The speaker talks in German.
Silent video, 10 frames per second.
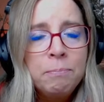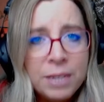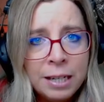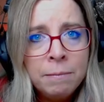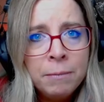
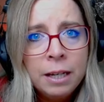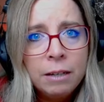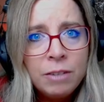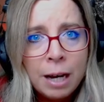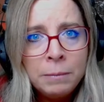denn
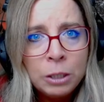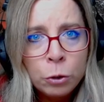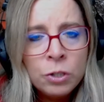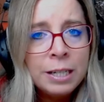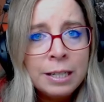wir haben die
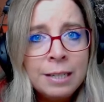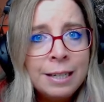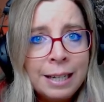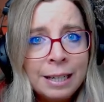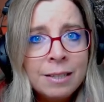künstliche
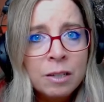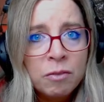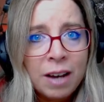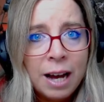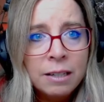Intelligenz
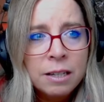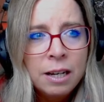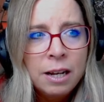gefragt,